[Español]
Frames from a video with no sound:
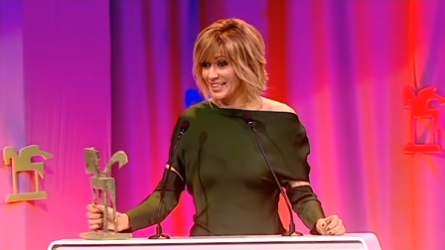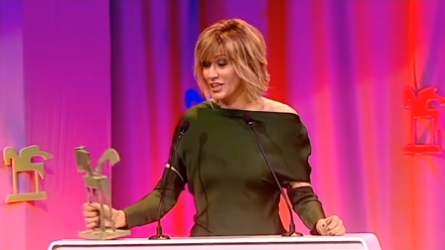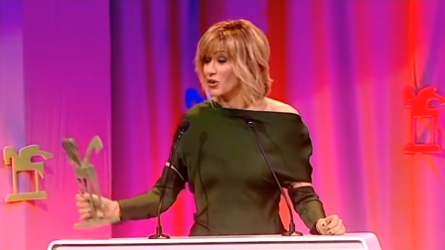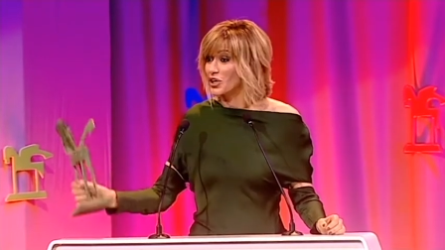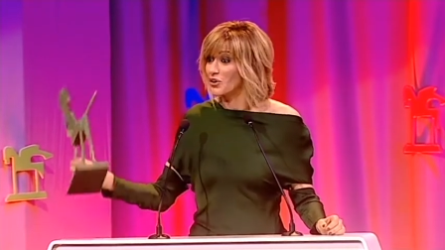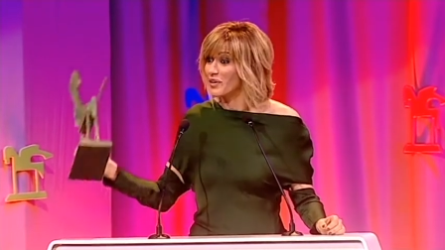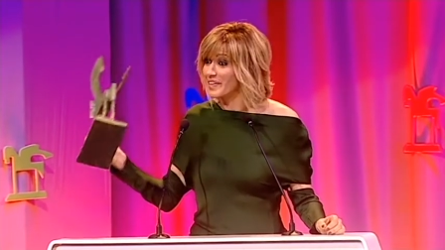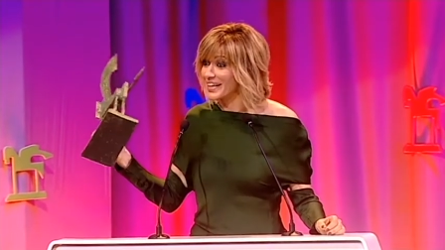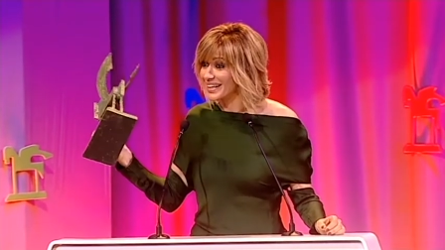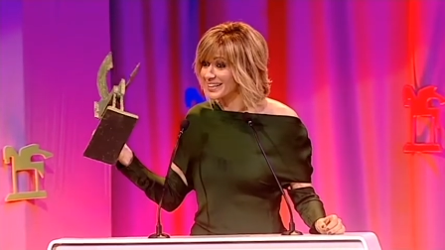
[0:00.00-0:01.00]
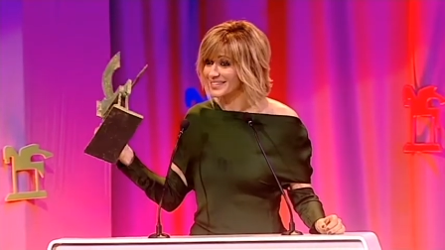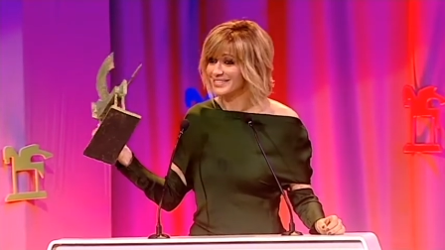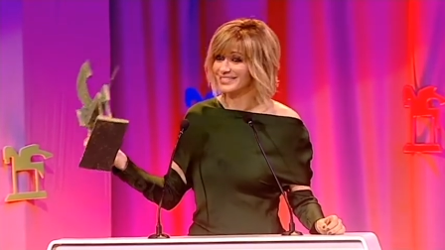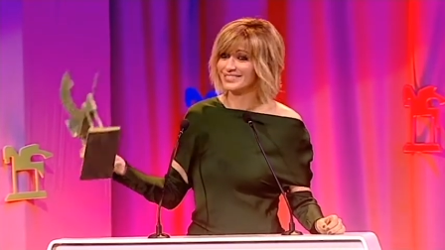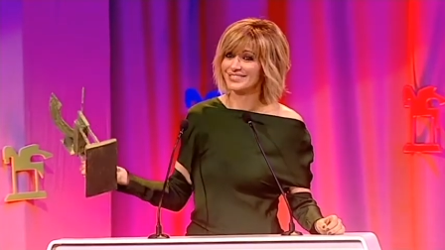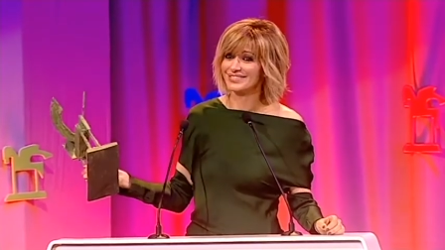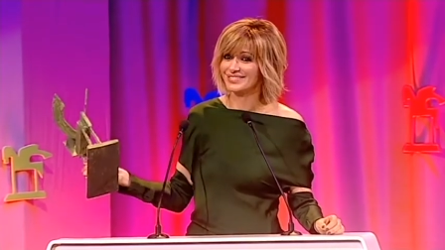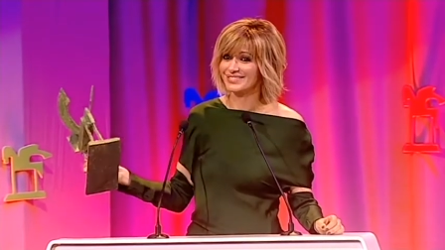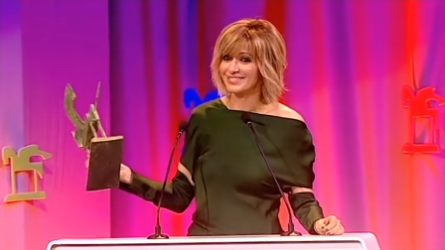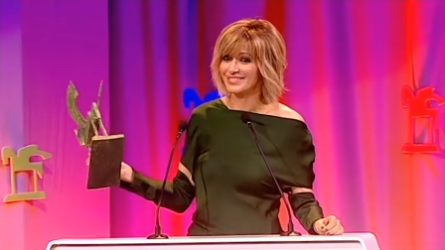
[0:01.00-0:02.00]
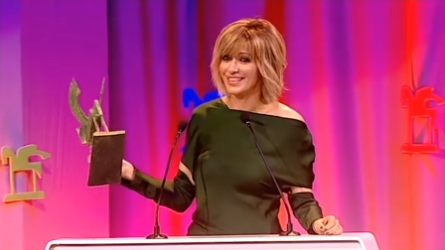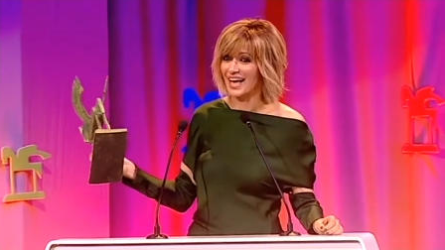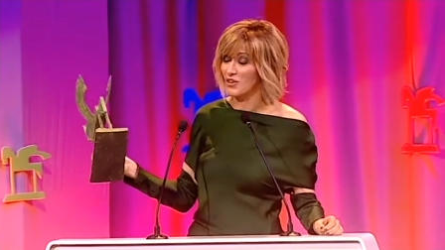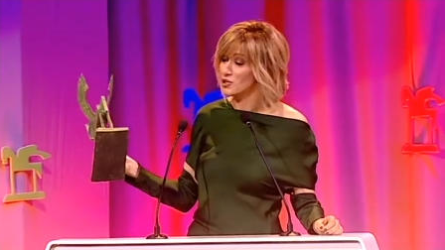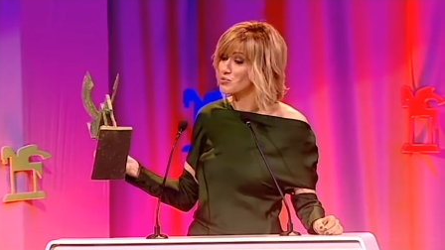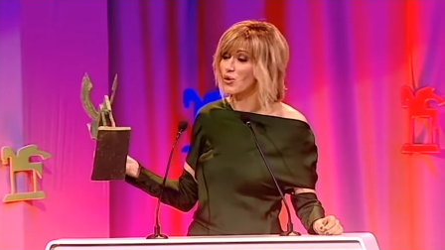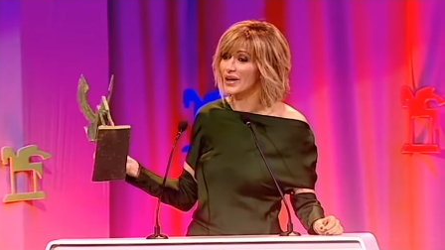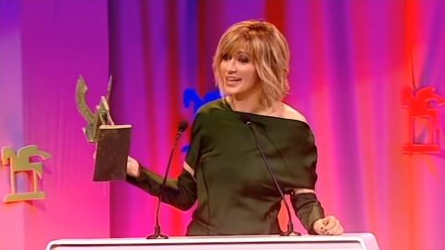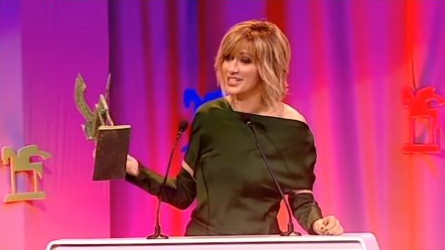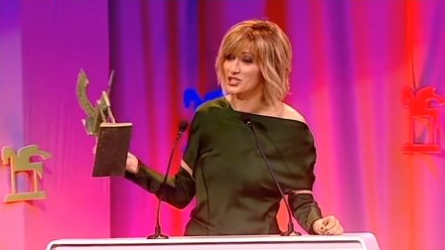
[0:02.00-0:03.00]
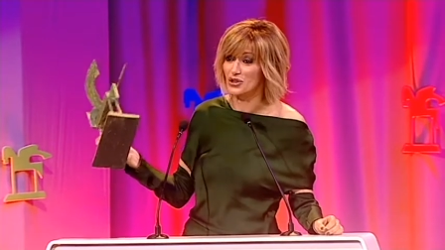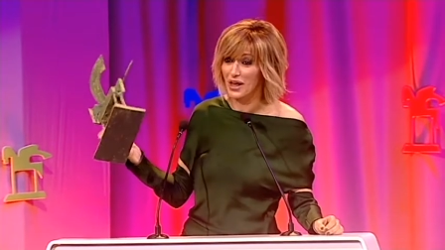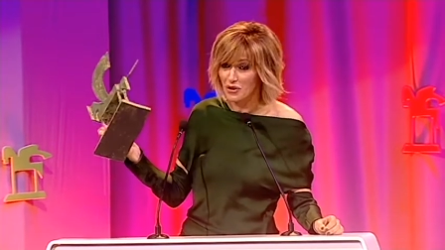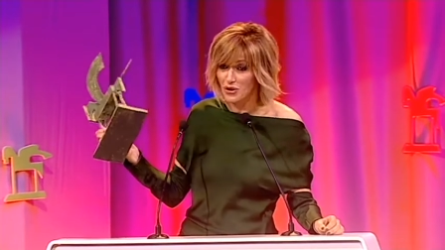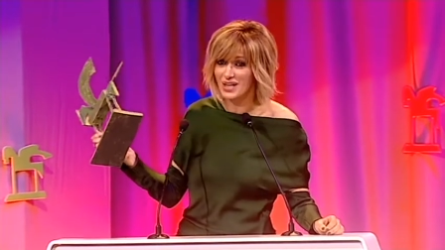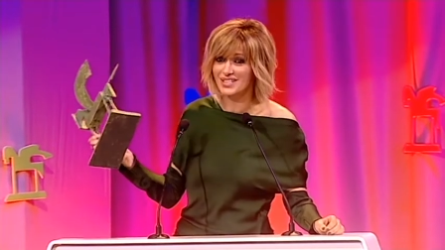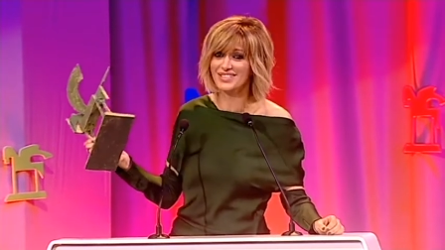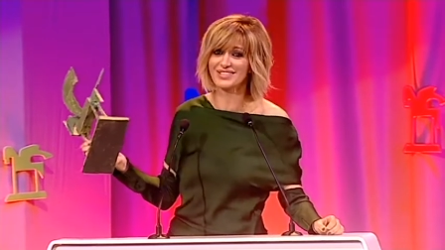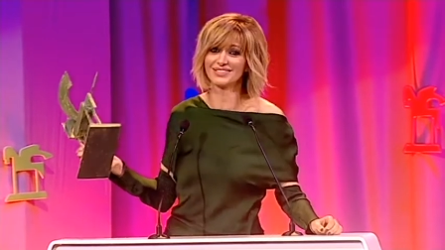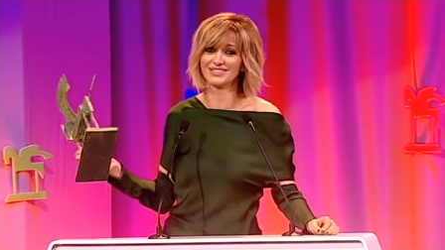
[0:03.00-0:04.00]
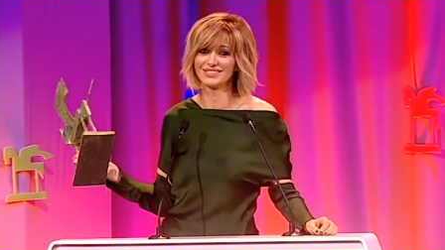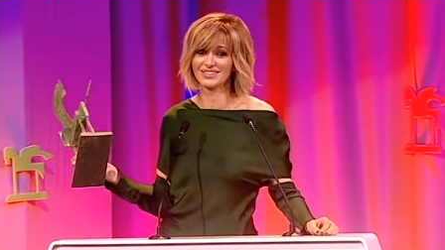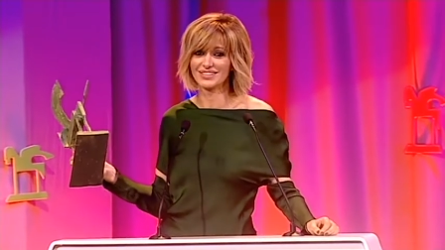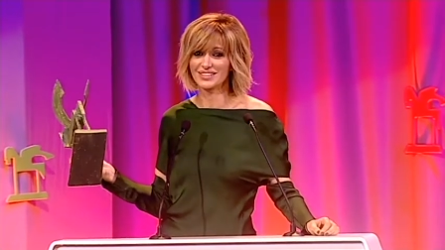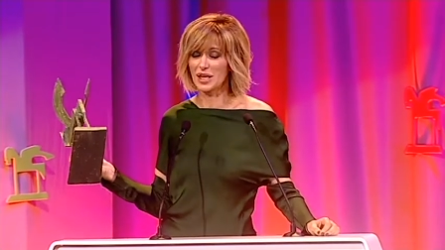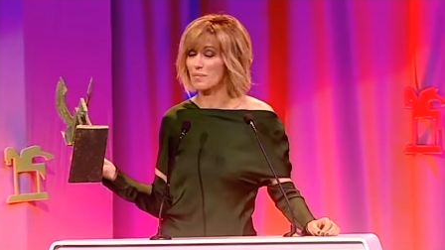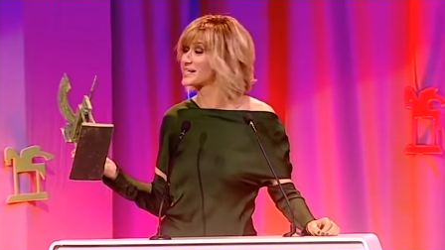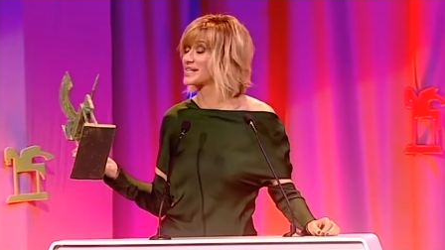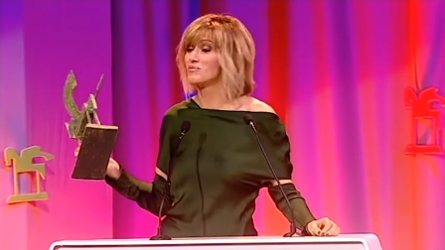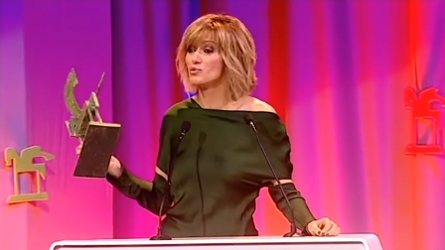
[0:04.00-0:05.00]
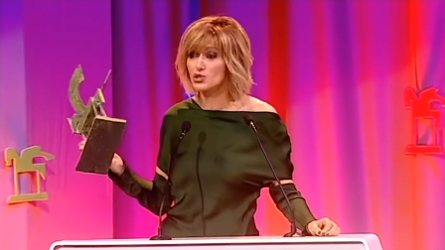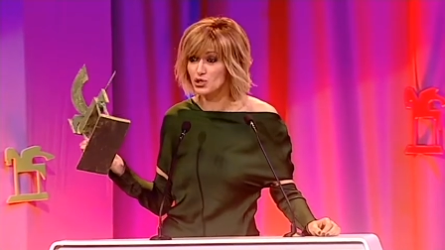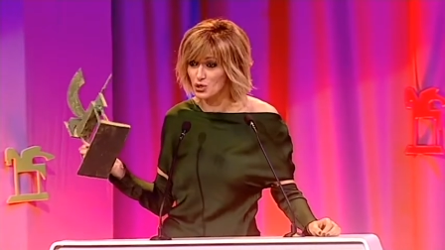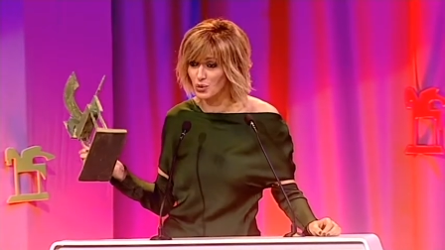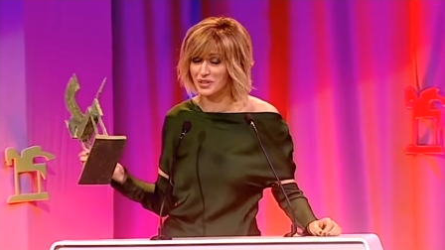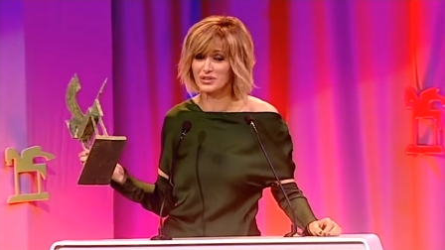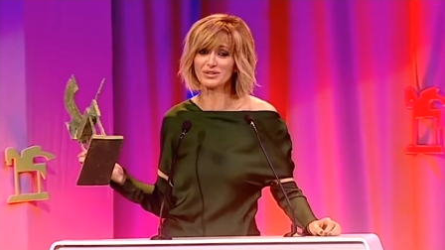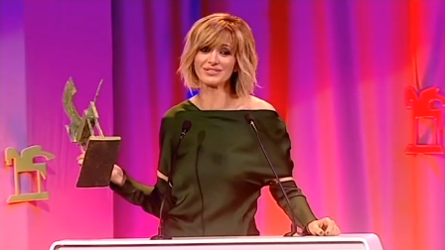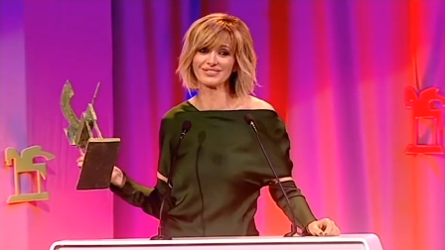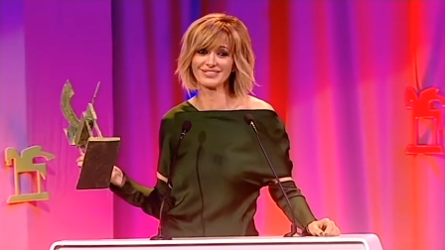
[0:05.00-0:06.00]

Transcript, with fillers: Y lo quiero dedicar a dos mujeres soñadoras que pasan mucho sueño,